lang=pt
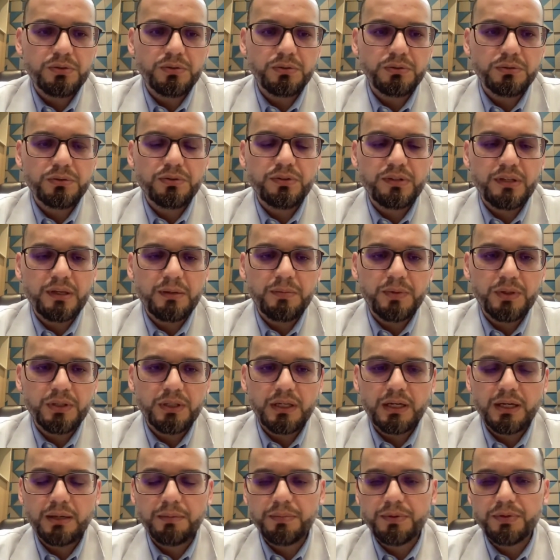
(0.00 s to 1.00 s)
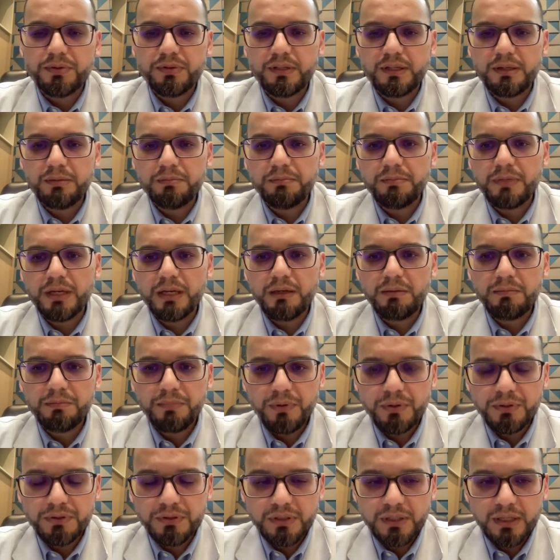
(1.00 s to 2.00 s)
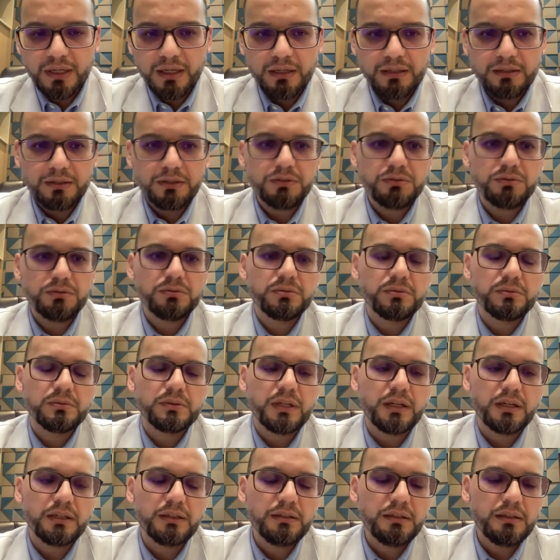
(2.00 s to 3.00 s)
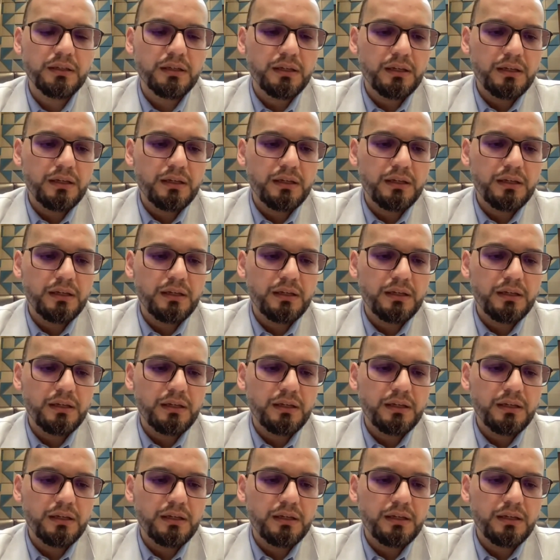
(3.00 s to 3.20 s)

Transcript: outros quimioterápicos também pode dar isso, tá?